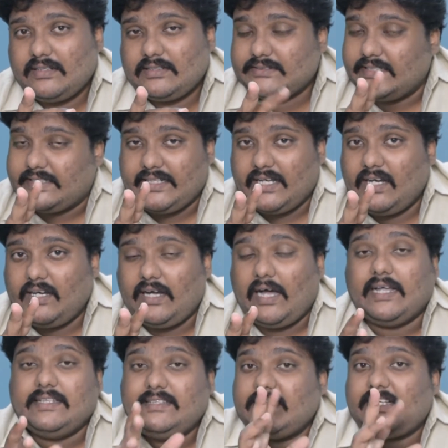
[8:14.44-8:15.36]
சரியா
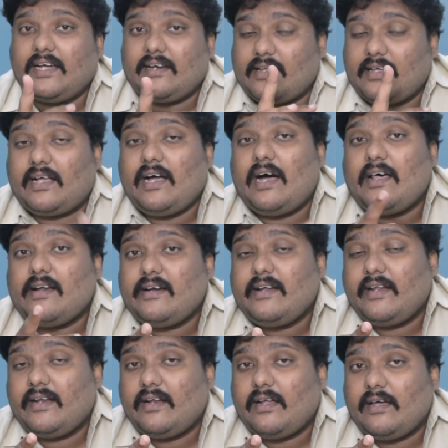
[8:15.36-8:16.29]
அதுக்கான
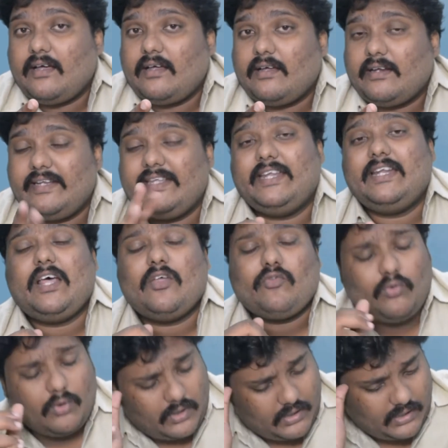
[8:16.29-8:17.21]
காரணம் என்ன நீ என்ன
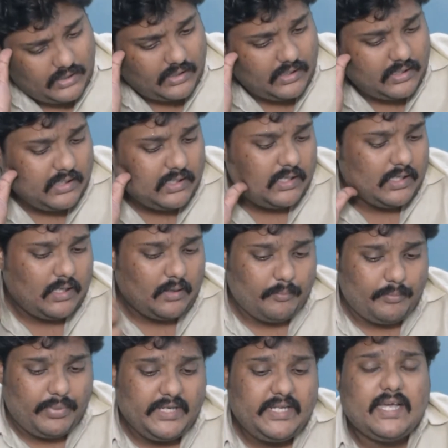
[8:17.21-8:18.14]
சொல்கிற
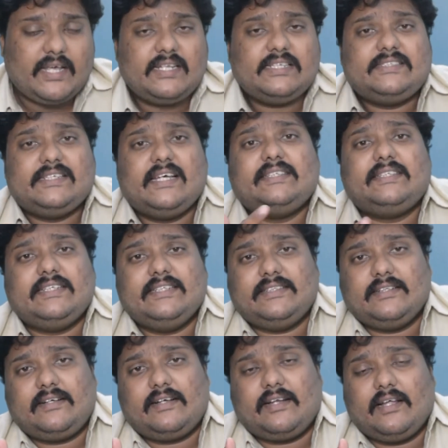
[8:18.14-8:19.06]
பெரியாரையும் சேர்த்து நீ
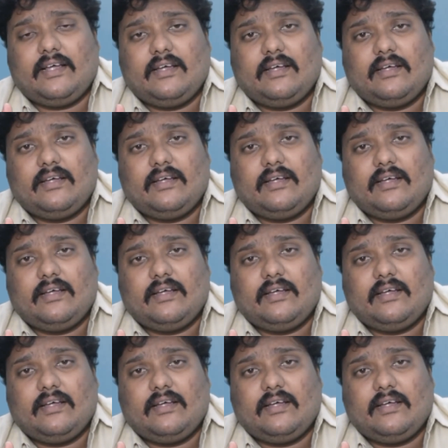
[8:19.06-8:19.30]
திட்டுற